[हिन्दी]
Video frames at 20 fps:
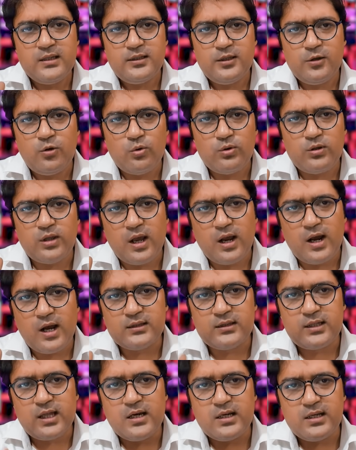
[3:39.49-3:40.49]
ये लोग
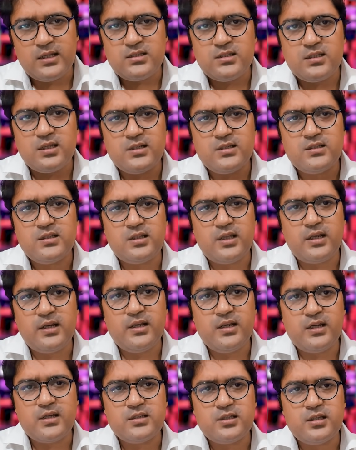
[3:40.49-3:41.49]
लगातार किसी न किसी
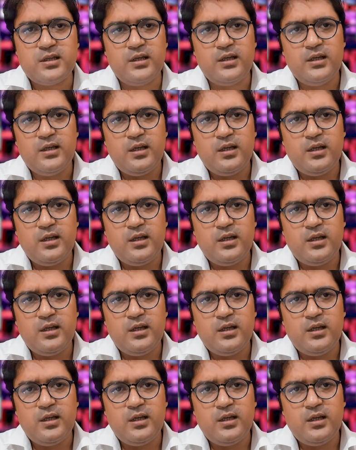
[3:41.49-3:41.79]
तरीके से